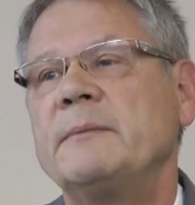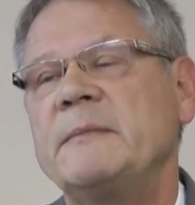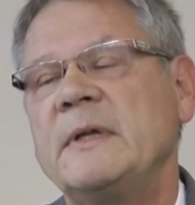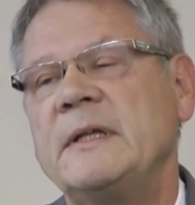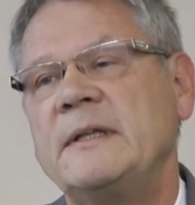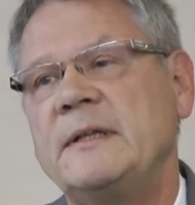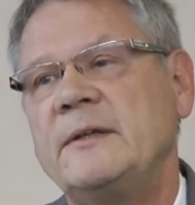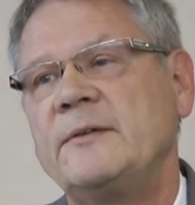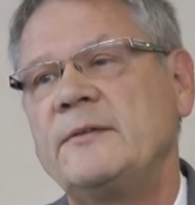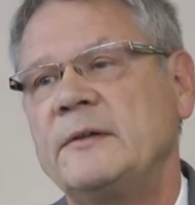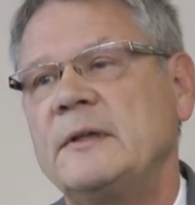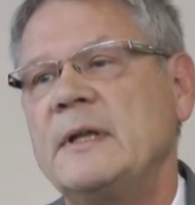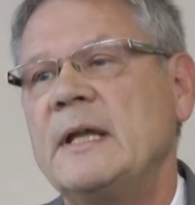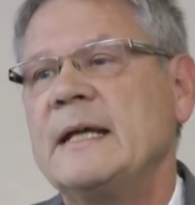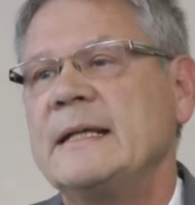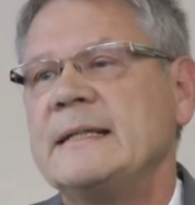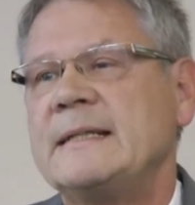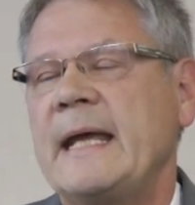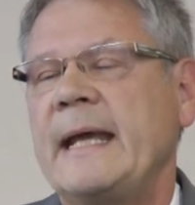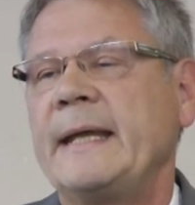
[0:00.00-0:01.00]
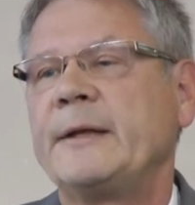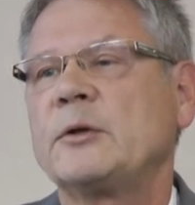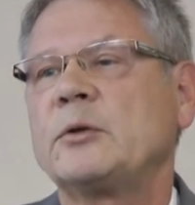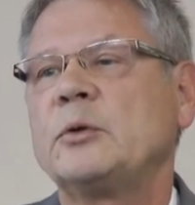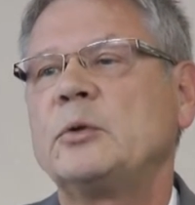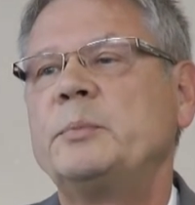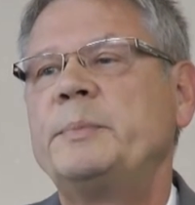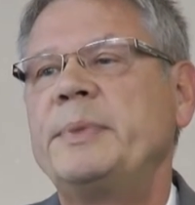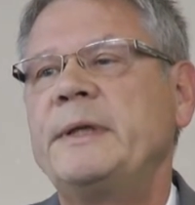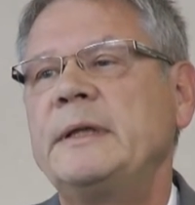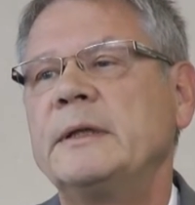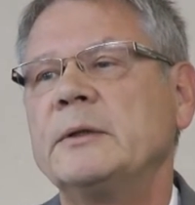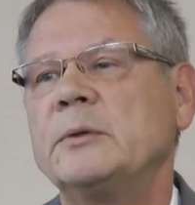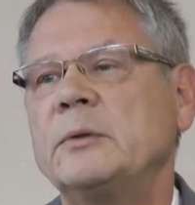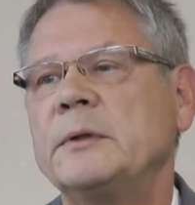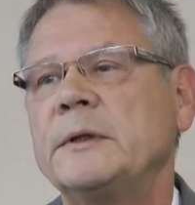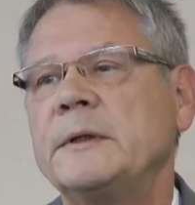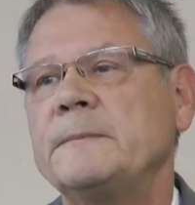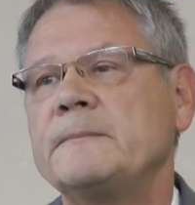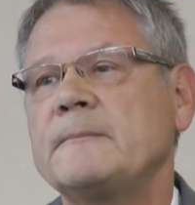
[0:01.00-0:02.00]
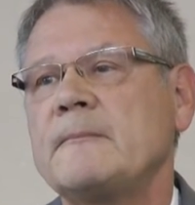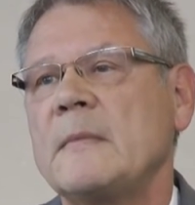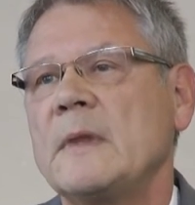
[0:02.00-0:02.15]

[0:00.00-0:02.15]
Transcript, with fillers: in diesen Tätergruppierungen.